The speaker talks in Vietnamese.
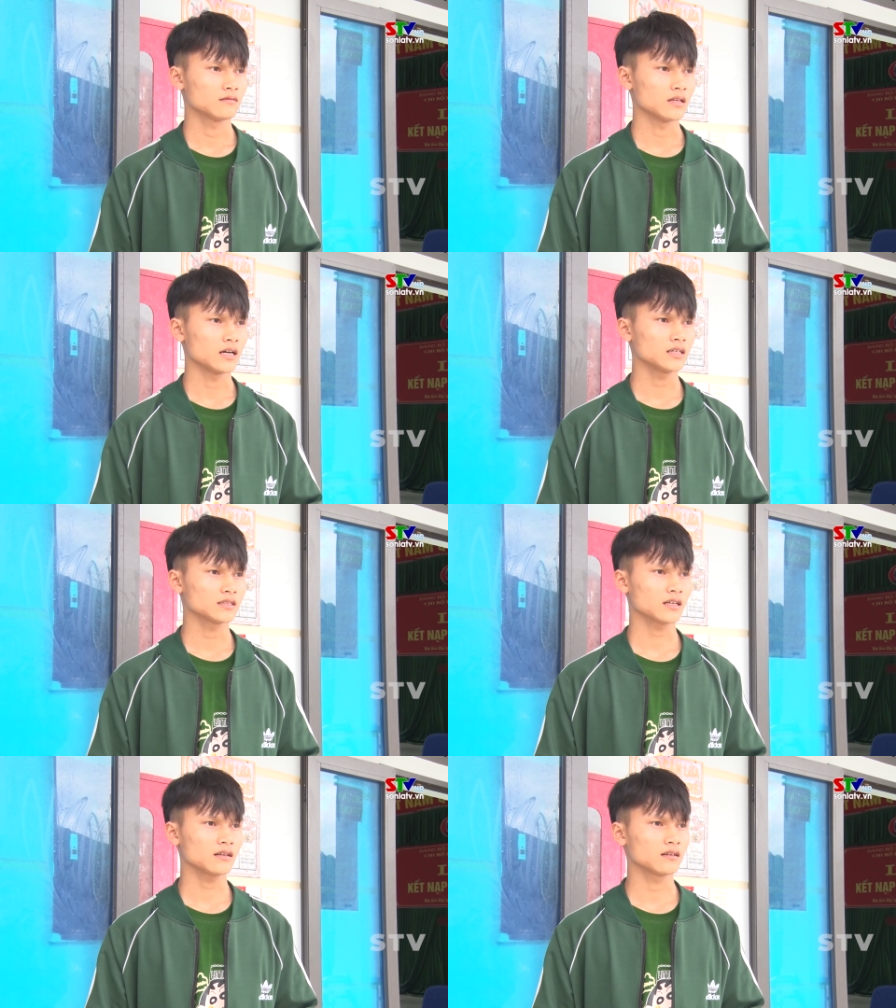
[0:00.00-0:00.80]
đã
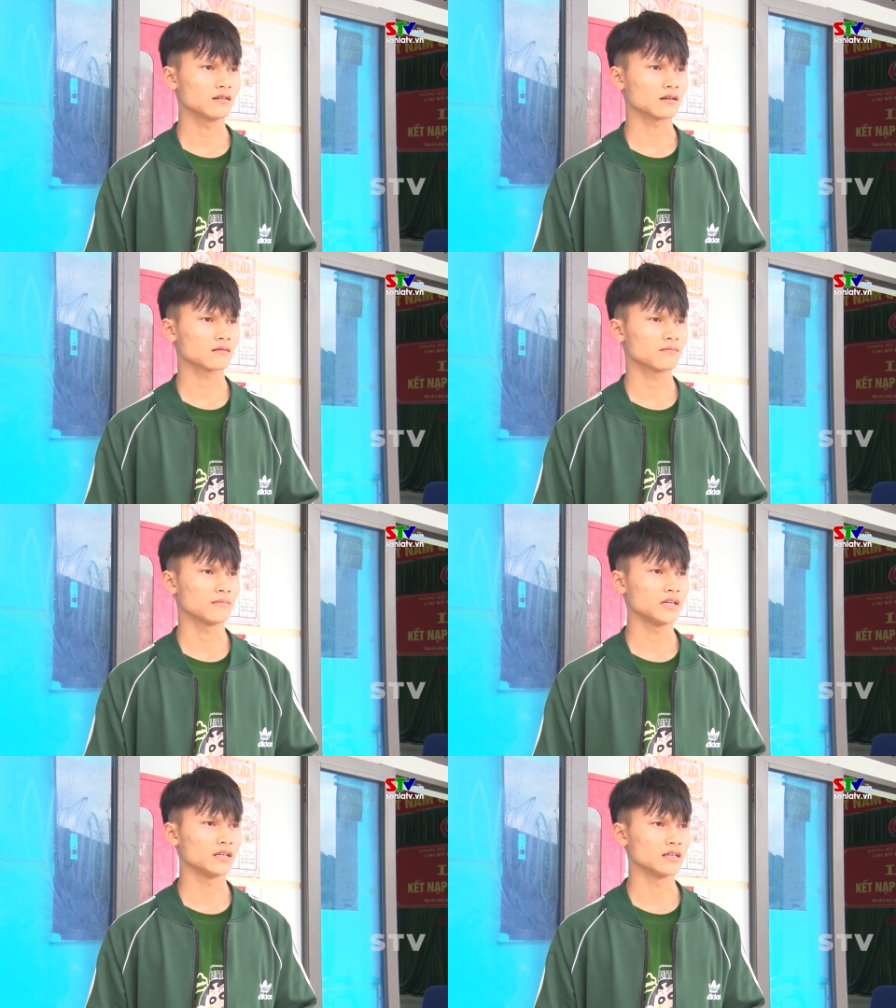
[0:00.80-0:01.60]
xác định được
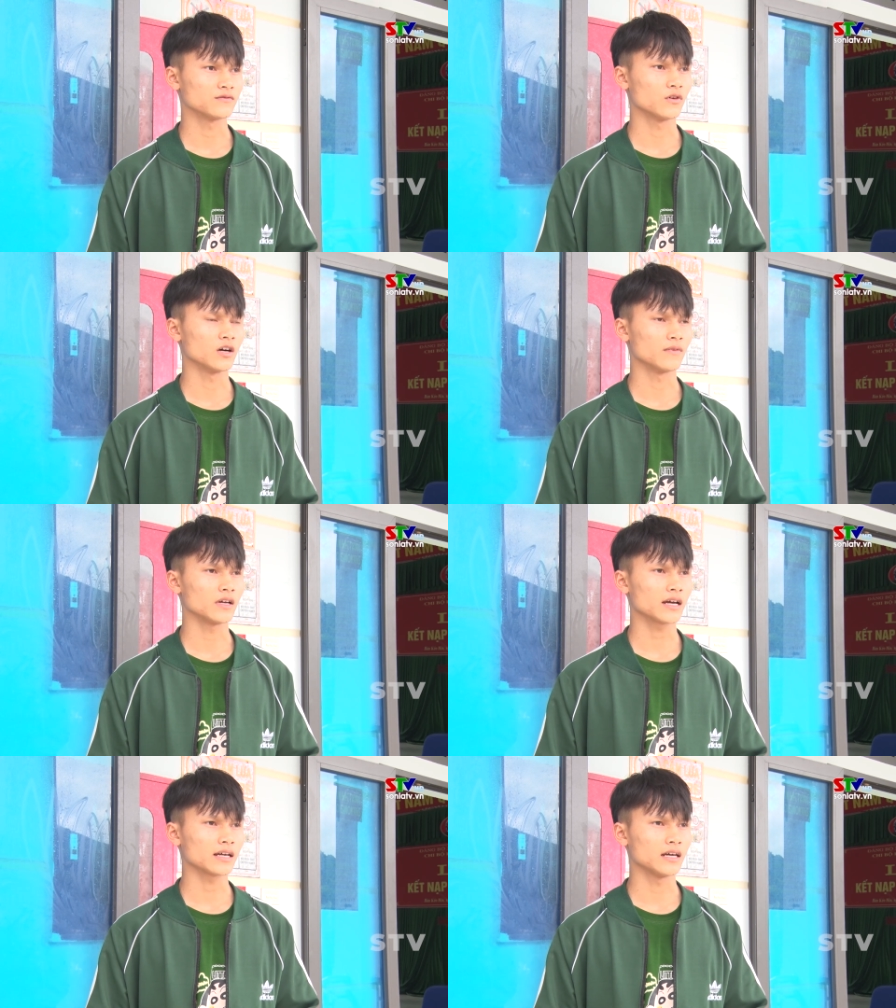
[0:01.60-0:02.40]
mình phù hợp
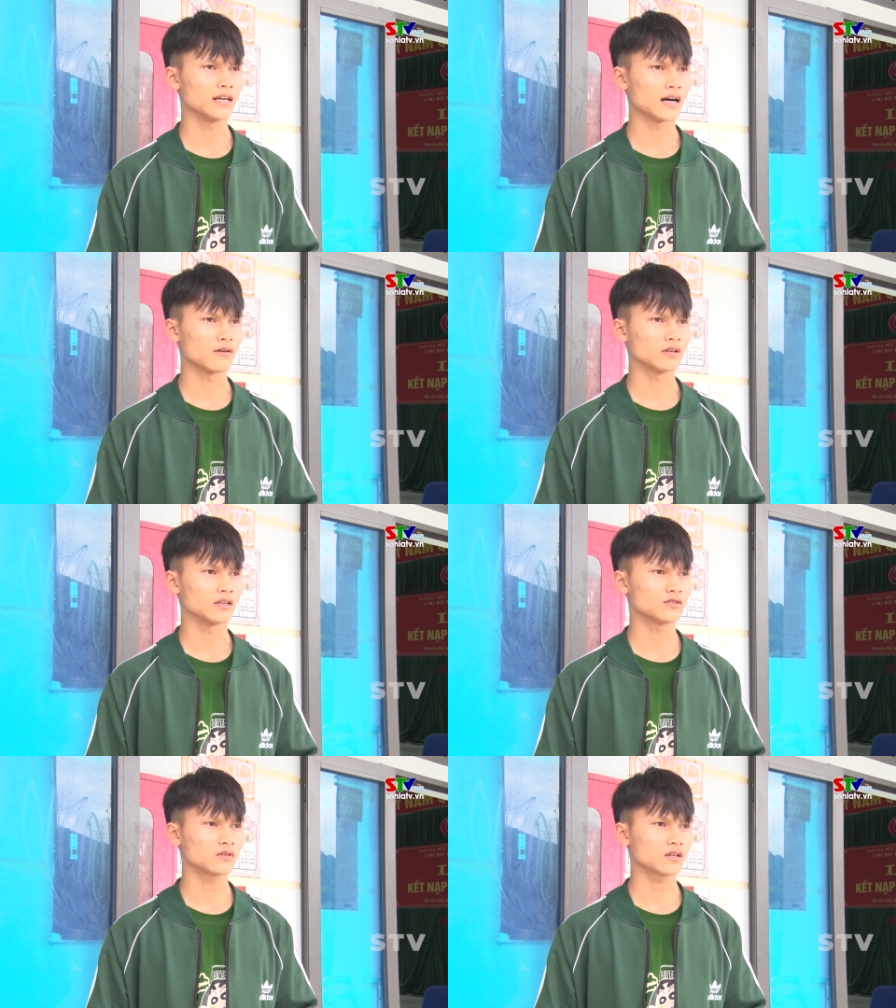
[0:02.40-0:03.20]
với ngành nghề nào để
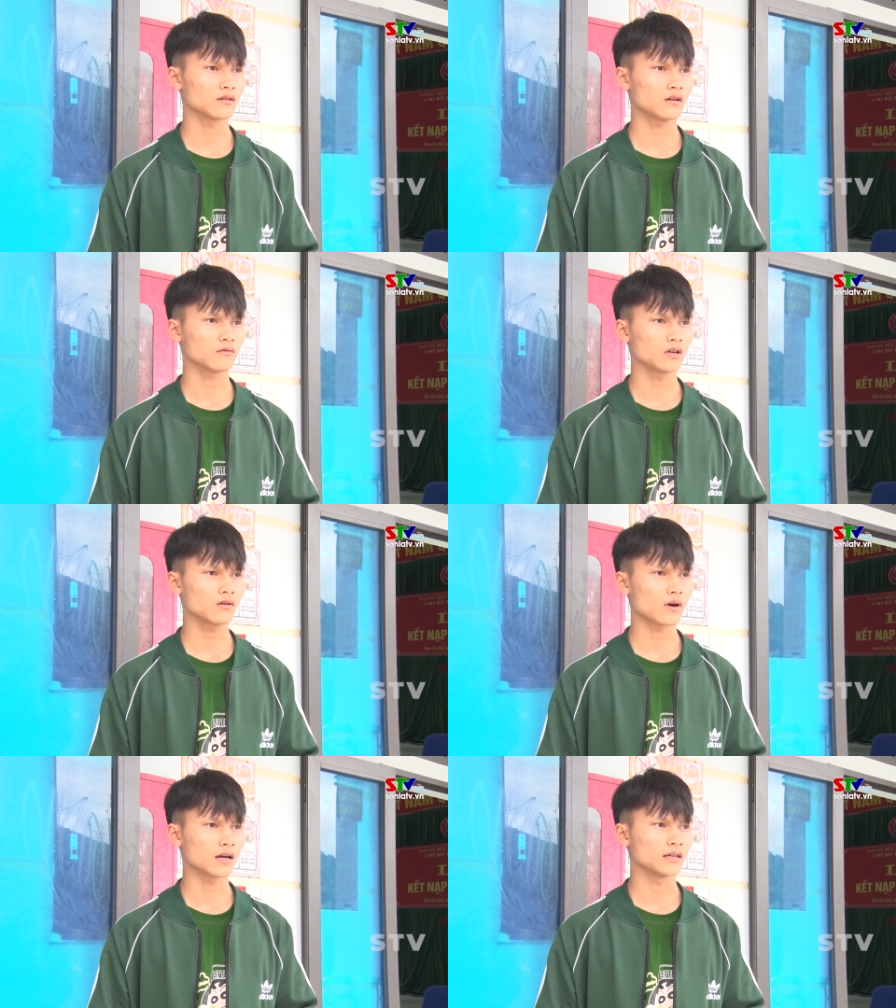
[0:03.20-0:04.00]
đi xuất khẩu lao động
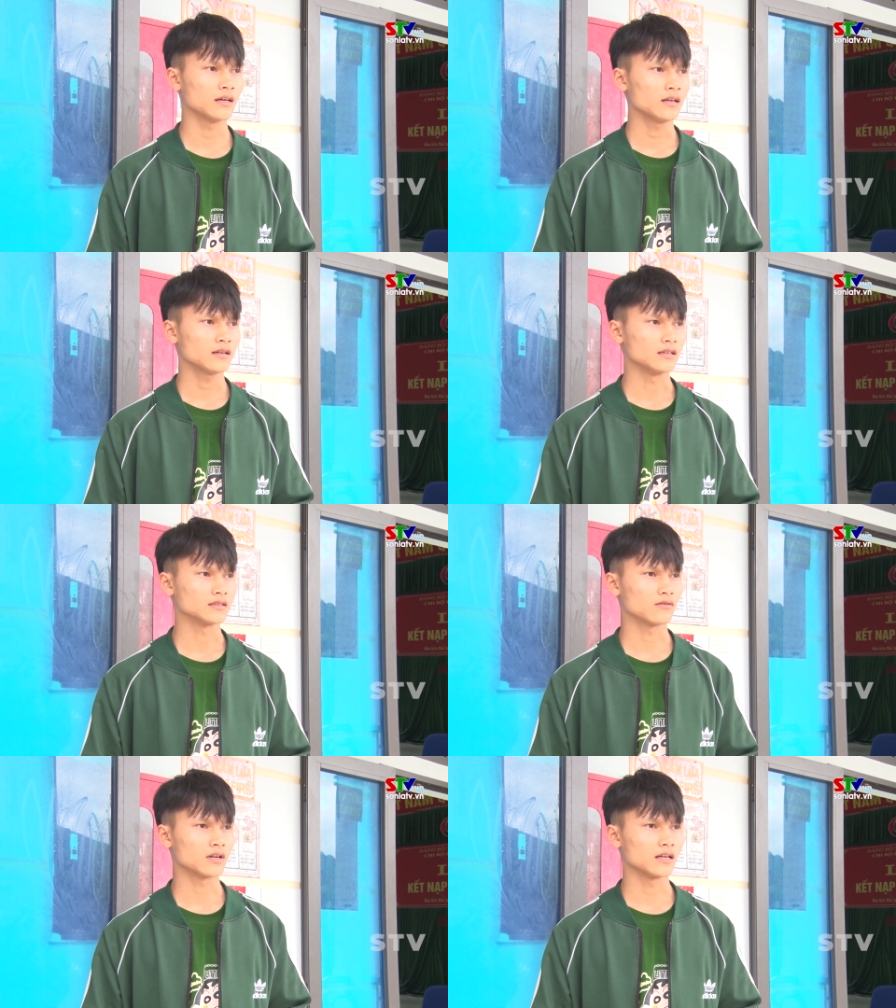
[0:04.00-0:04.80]
nước ngoài để
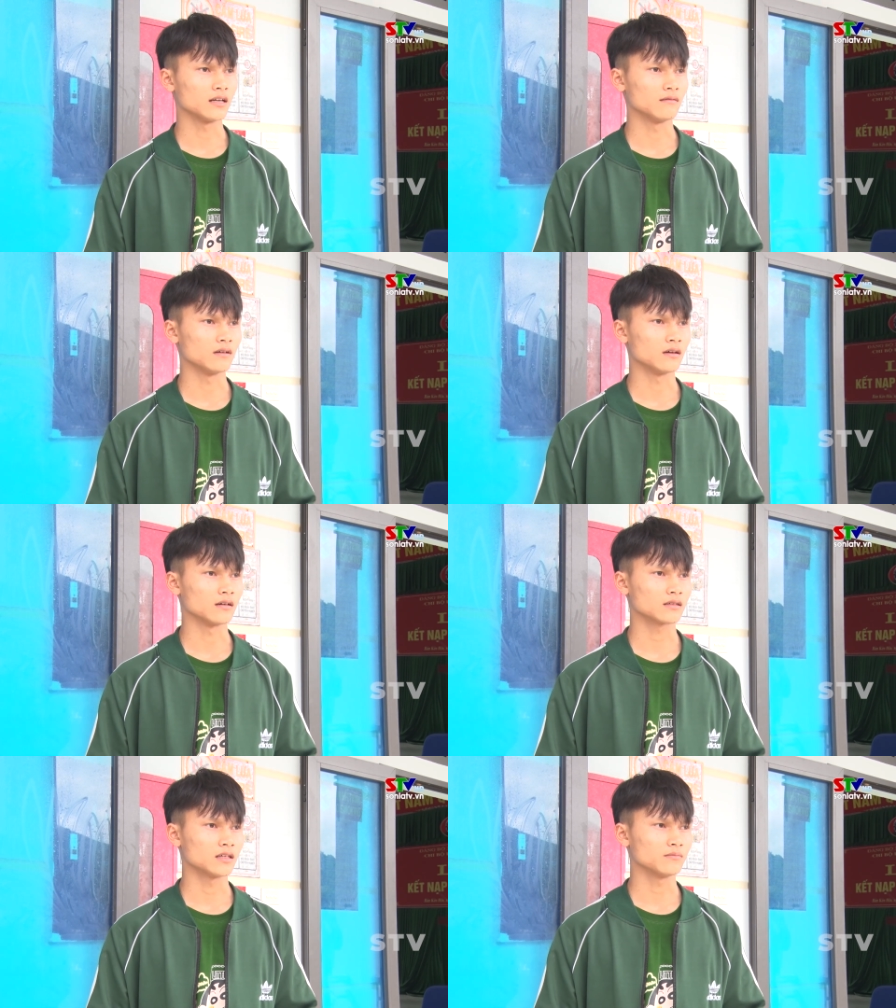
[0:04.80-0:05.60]
sau này
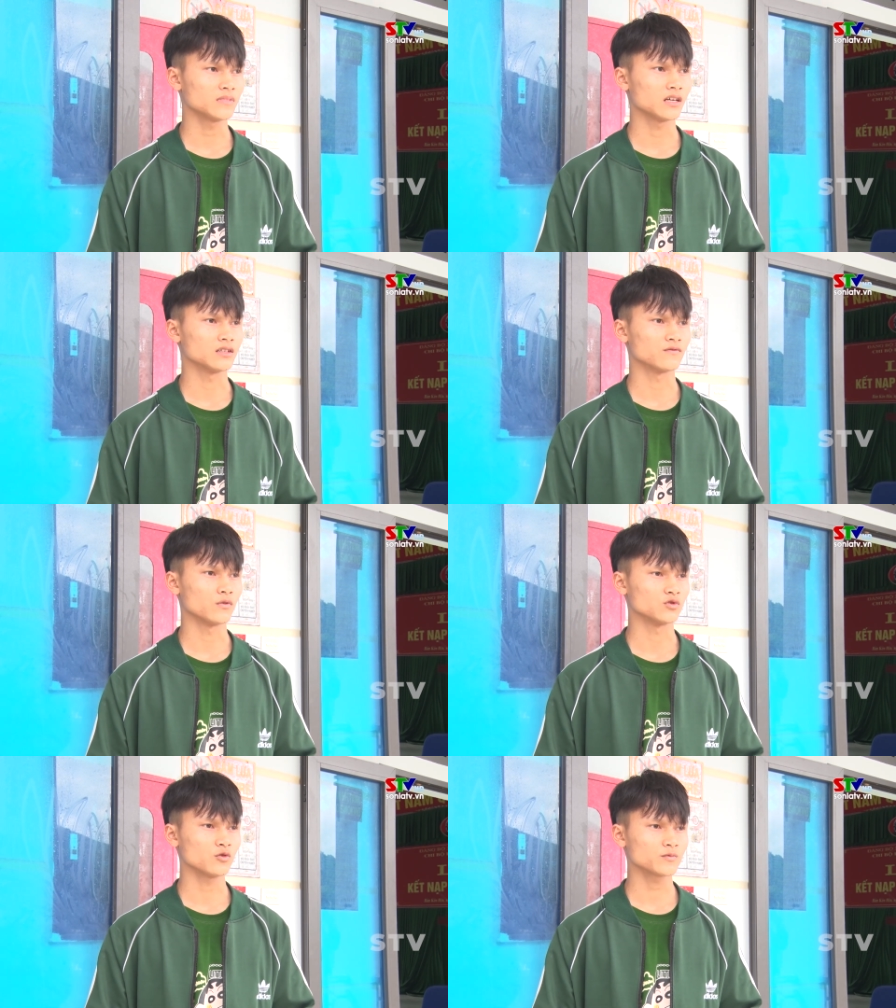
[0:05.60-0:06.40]
mình kiếm tiền
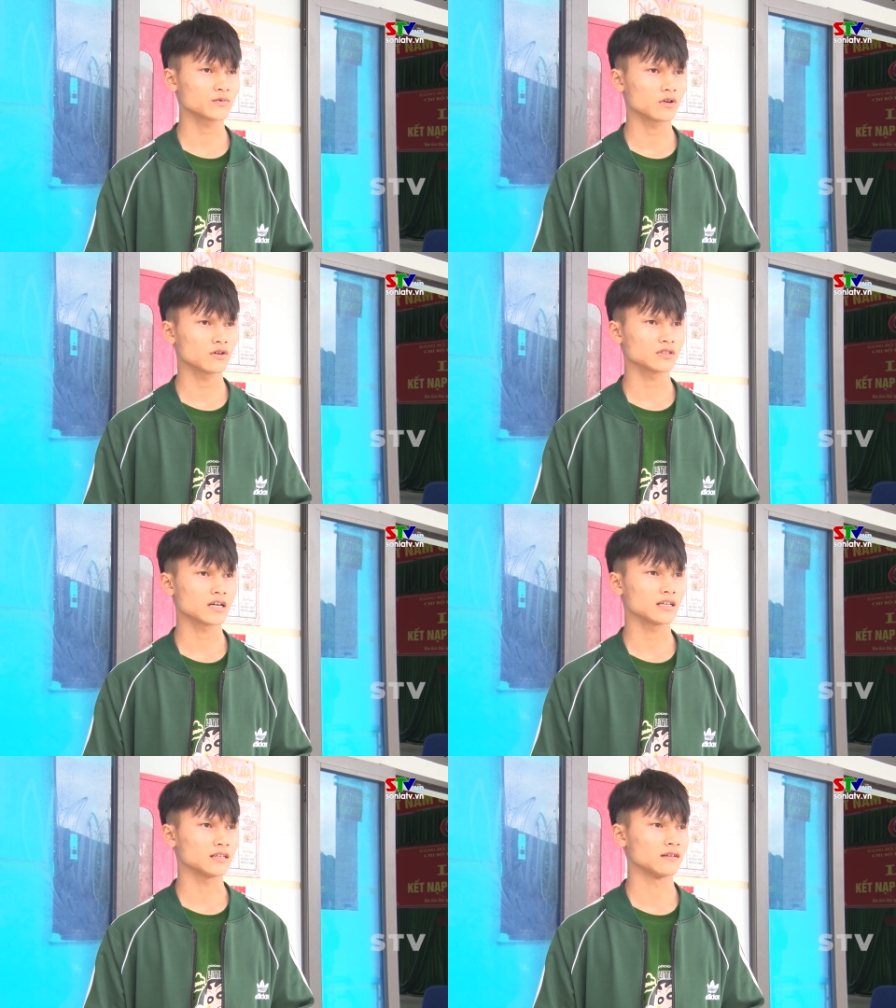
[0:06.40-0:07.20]
phụ giúp cho
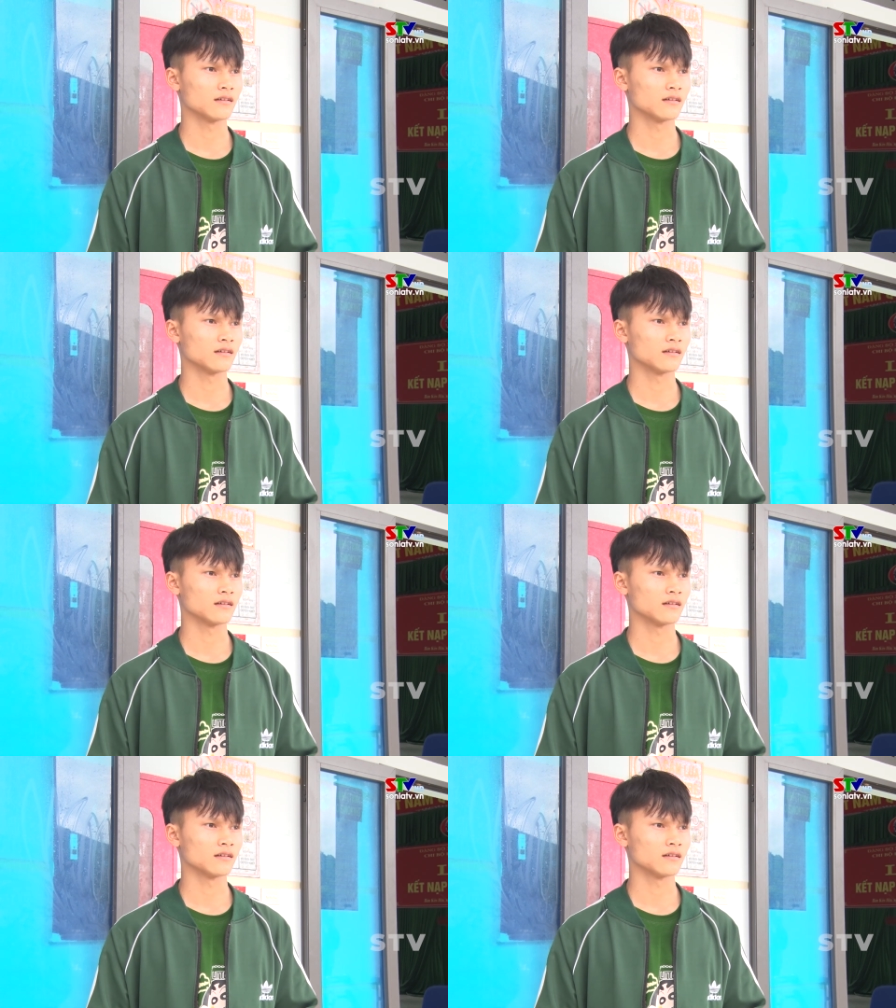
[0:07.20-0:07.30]
gia đình.